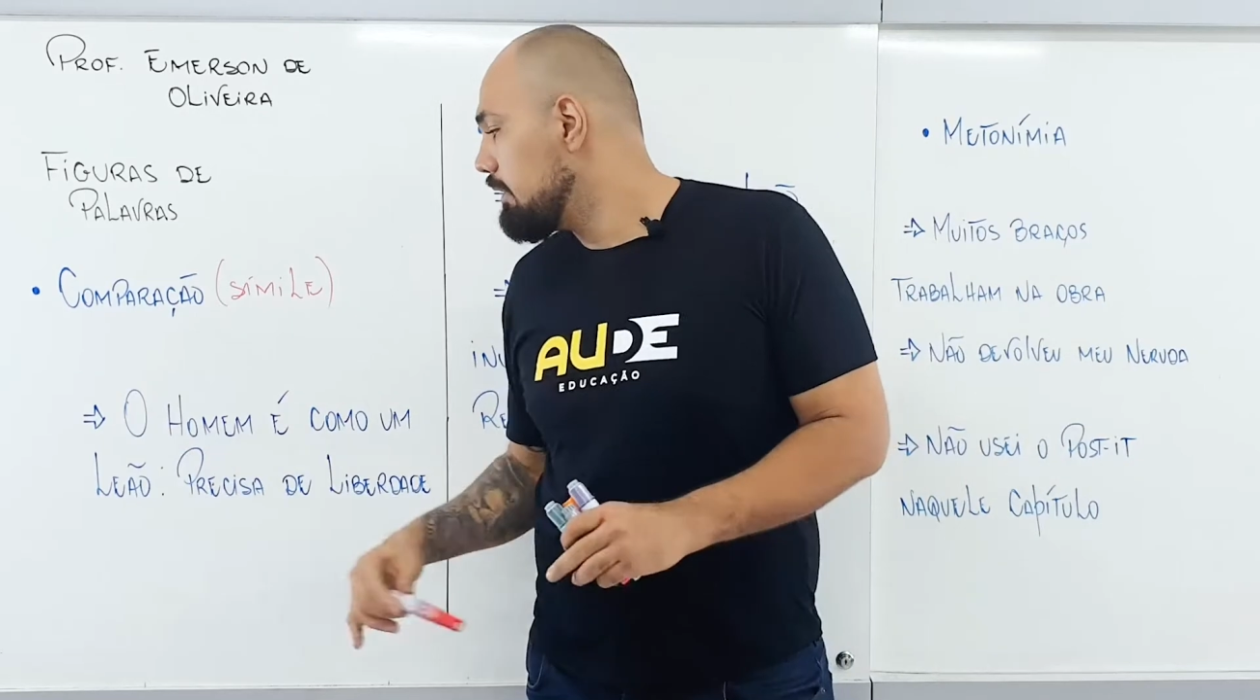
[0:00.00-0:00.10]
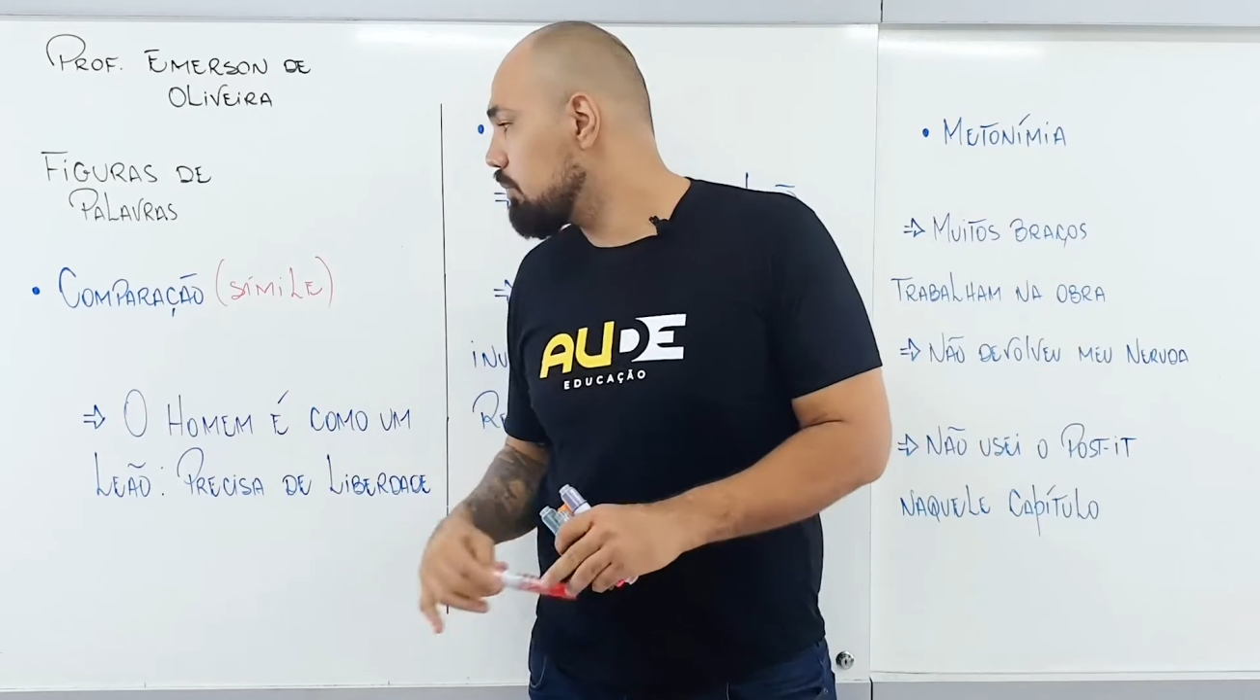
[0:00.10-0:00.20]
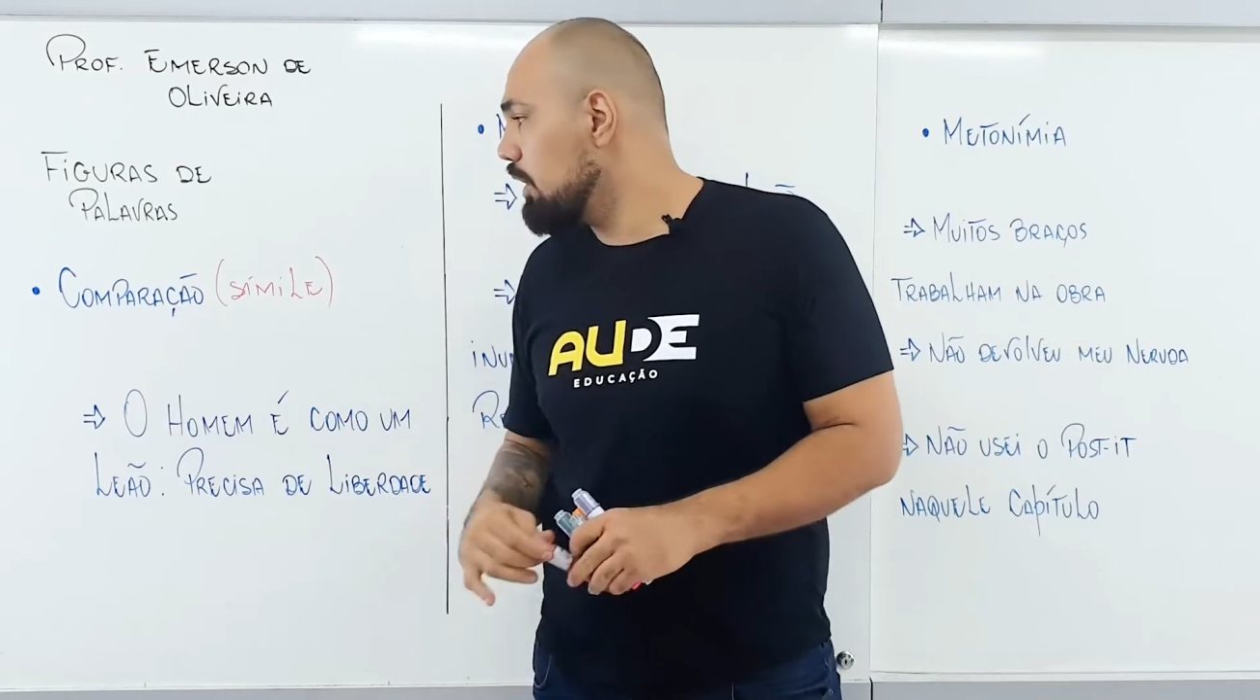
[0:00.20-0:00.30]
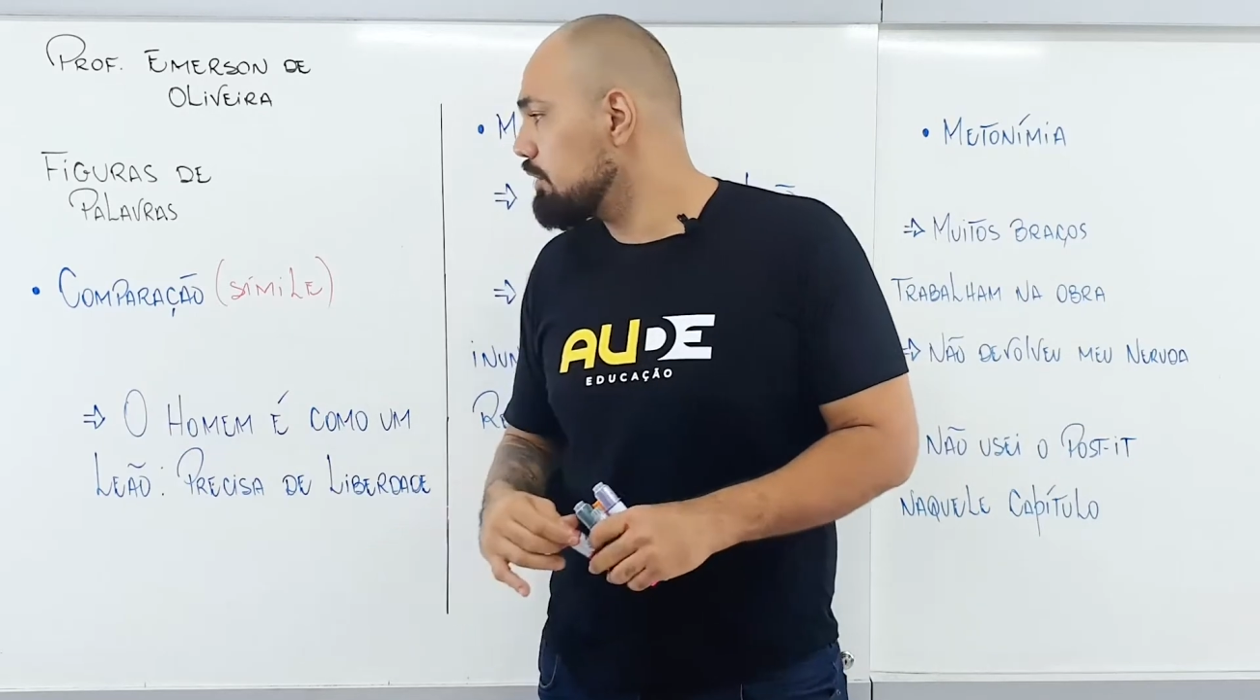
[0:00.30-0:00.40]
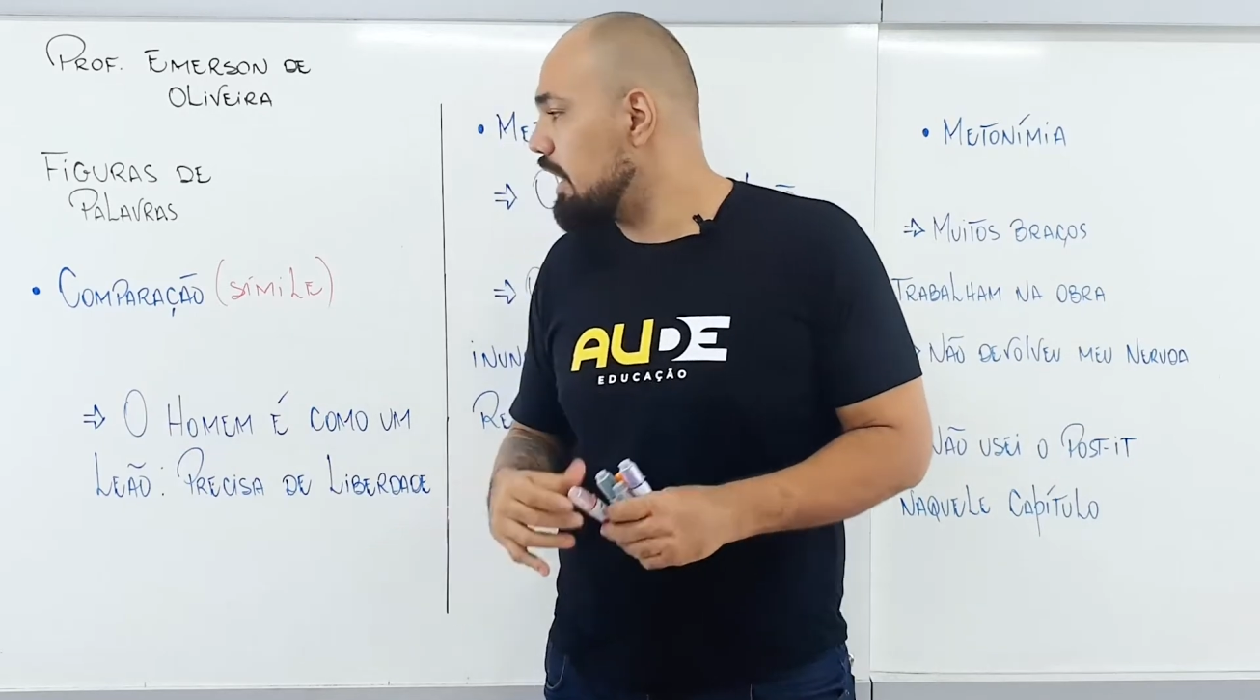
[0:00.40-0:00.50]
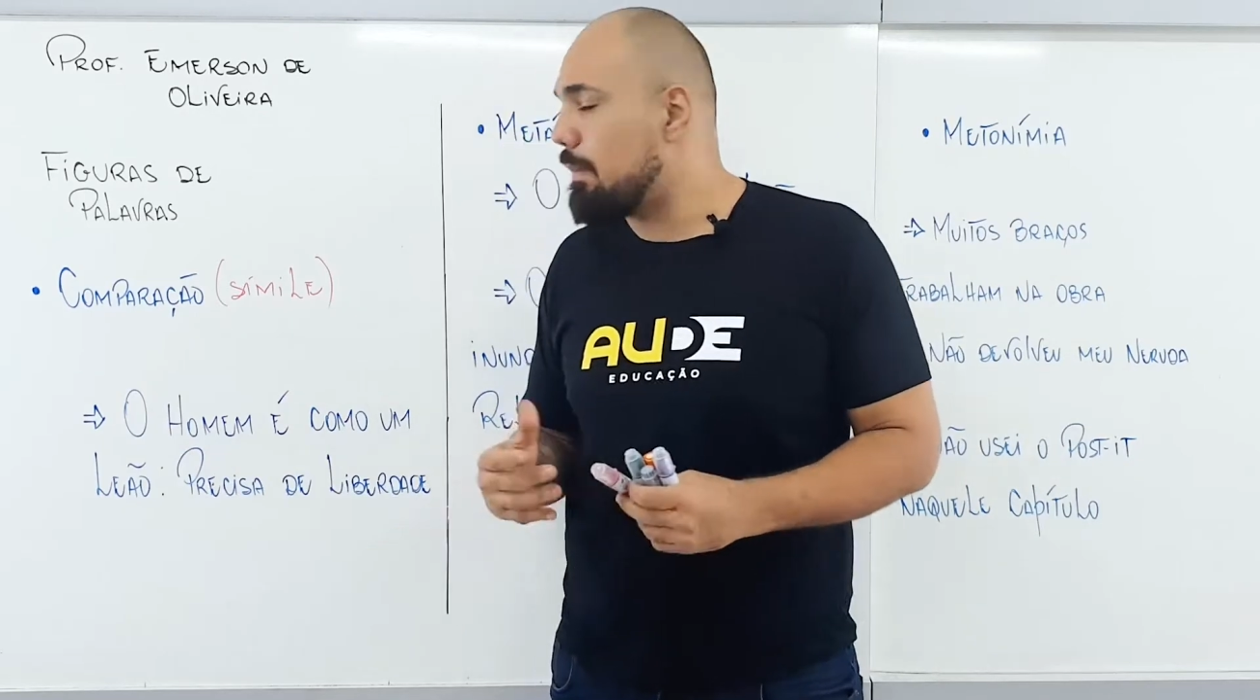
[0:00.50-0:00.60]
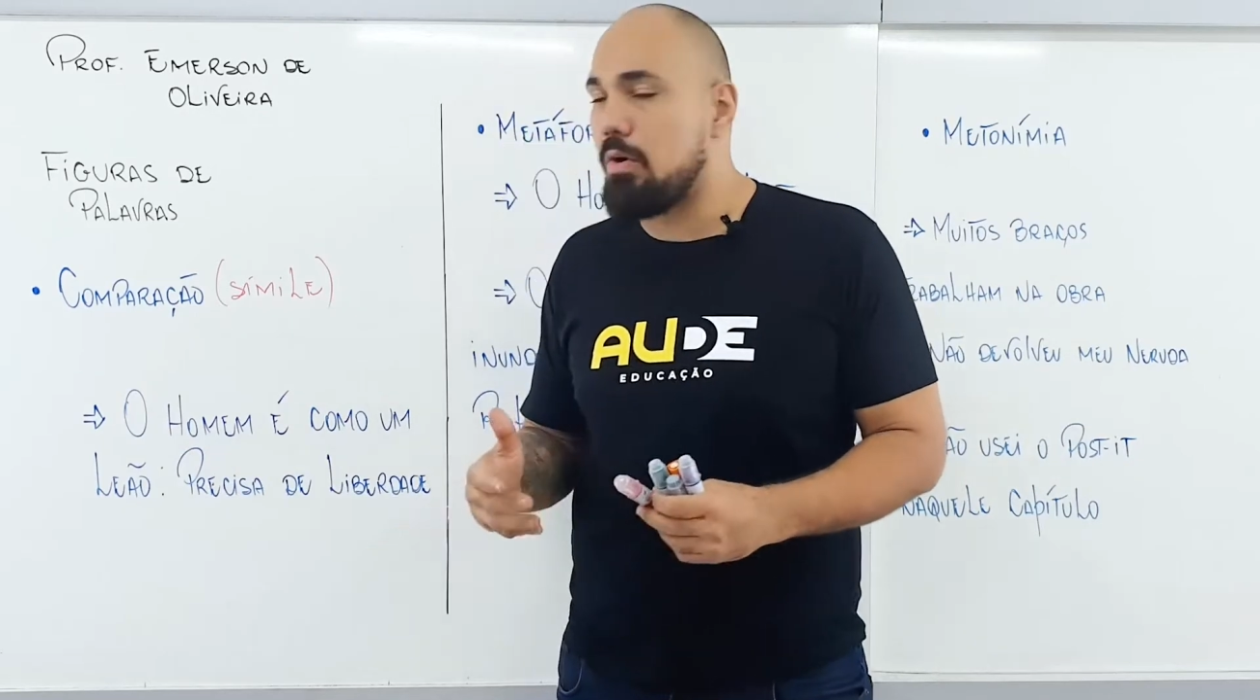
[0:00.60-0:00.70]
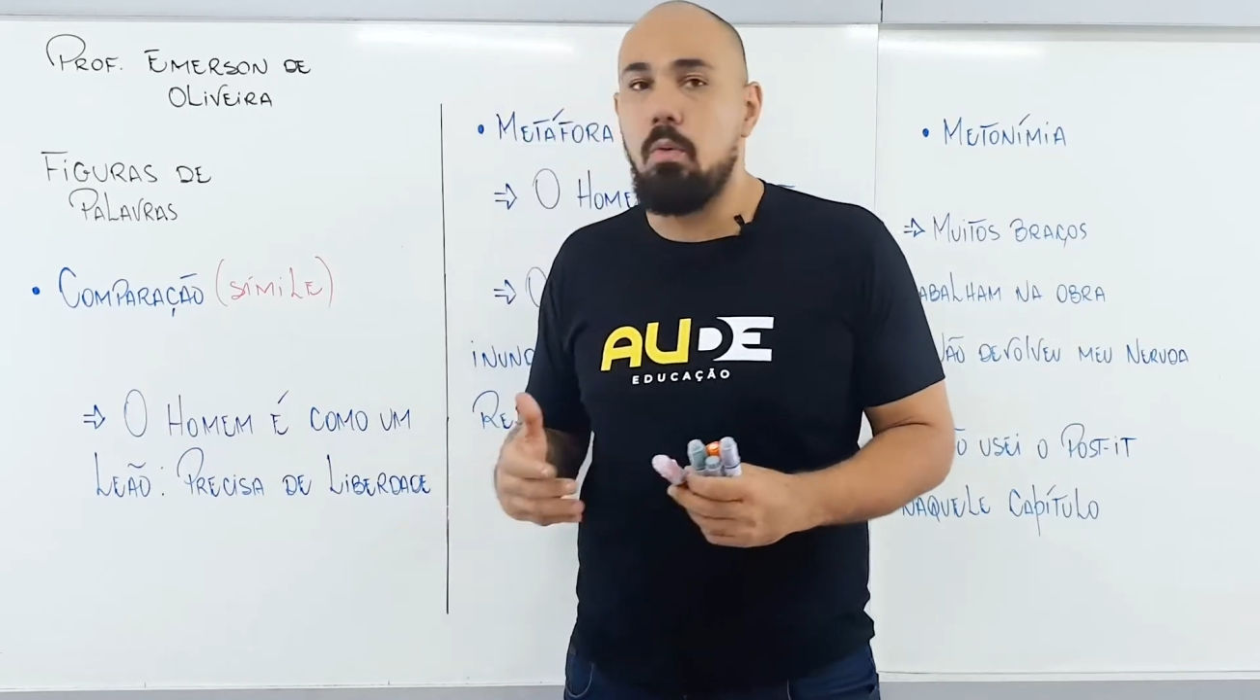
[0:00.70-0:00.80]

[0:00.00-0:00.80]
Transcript: Quando eu tenho uma